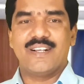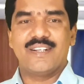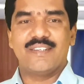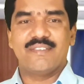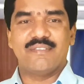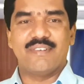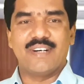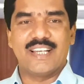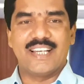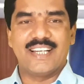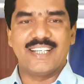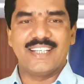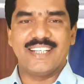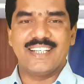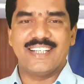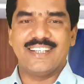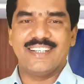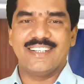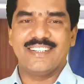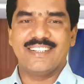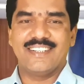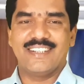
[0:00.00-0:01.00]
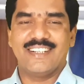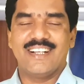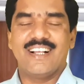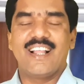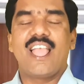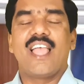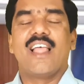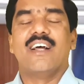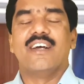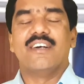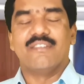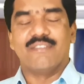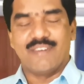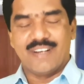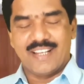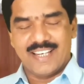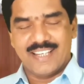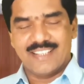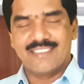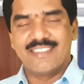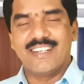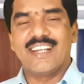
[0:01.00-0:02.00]
వాళ్ళని
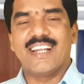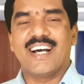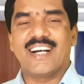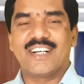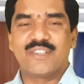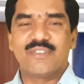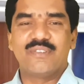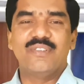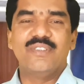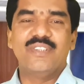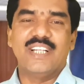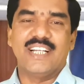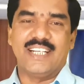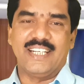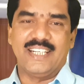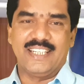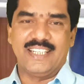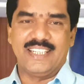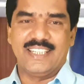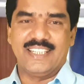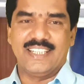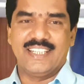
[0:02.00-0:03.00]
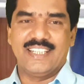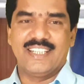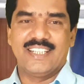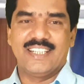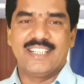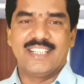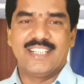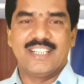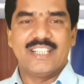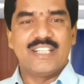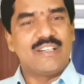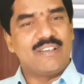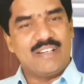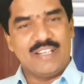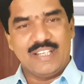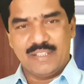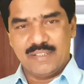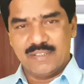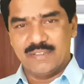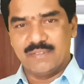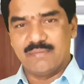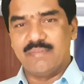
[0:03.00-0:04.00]
వాళ్ళకు లక్ ఉందండి
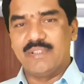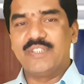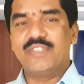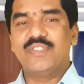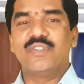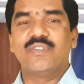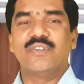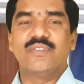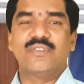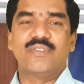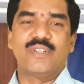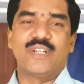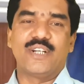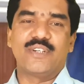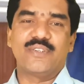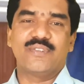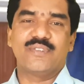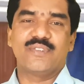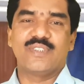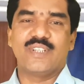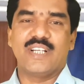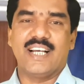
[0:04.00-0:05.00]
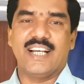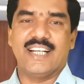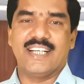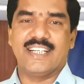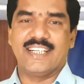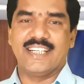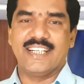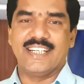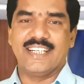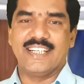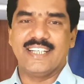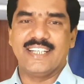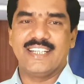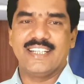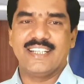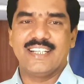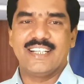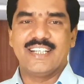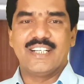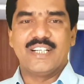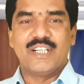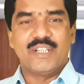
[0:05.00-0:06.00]
వాళ్ళకు మంచి రోజులు నడుస్తున్నాయండి
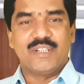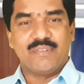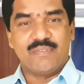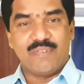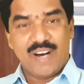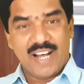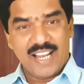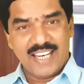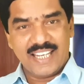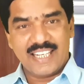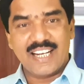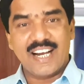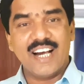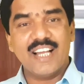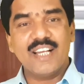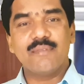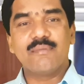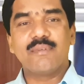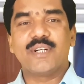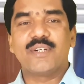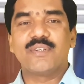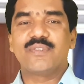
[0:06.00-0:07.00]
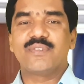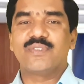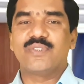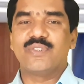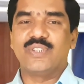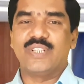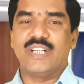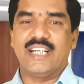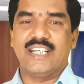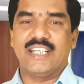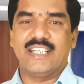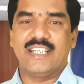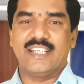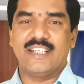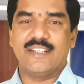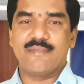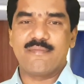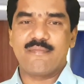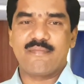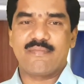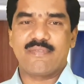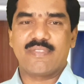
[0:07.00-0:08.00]
వాళ్ళ కాలం నడుస్తుందండి
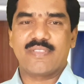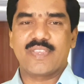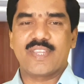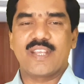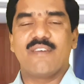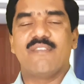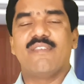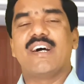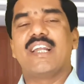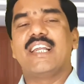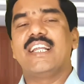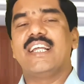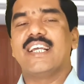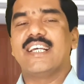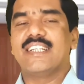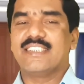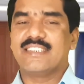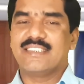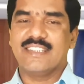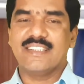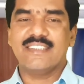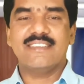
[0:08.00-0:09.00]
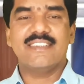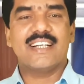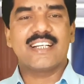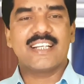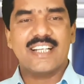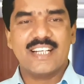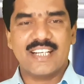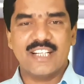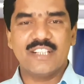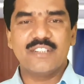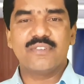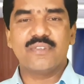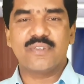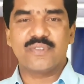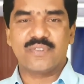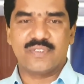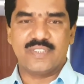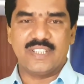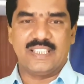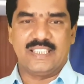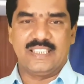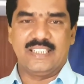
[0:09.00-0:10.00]
వాళ్ళు ఏది చేసినా అట్లా కలిసి
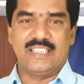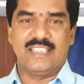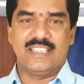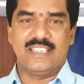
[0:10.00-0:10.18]
వస్తుంది